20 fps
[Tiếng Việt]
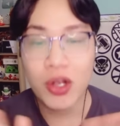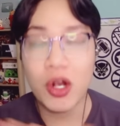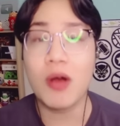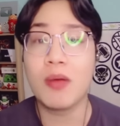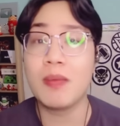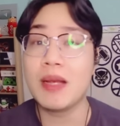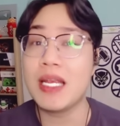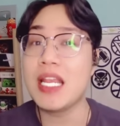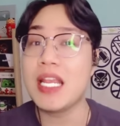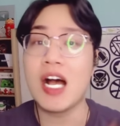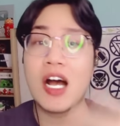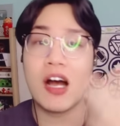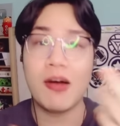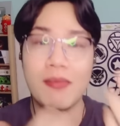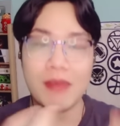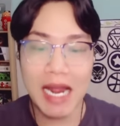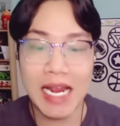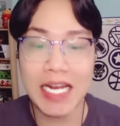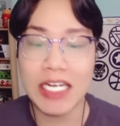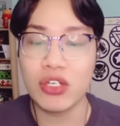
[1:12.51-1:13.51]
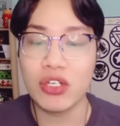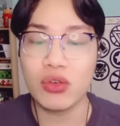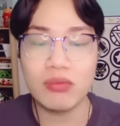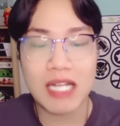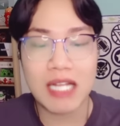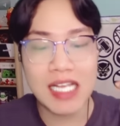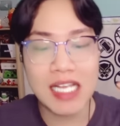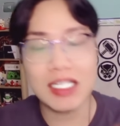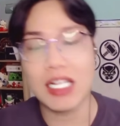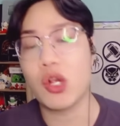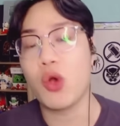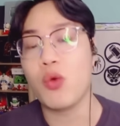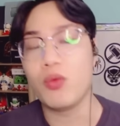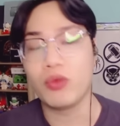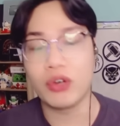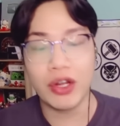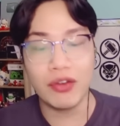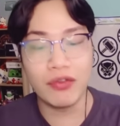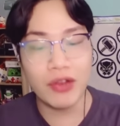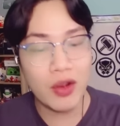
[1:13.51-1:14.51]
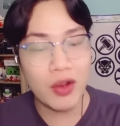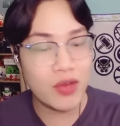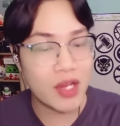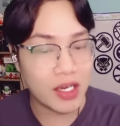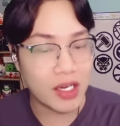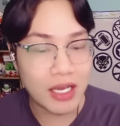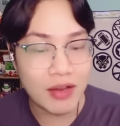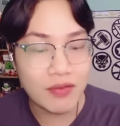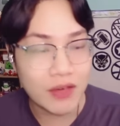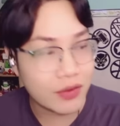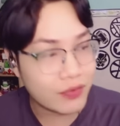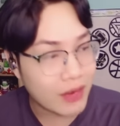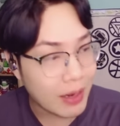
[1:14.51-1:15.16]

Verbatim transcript: còn bây giờ hôm nay chúng ta sẽ cùng review những cái vật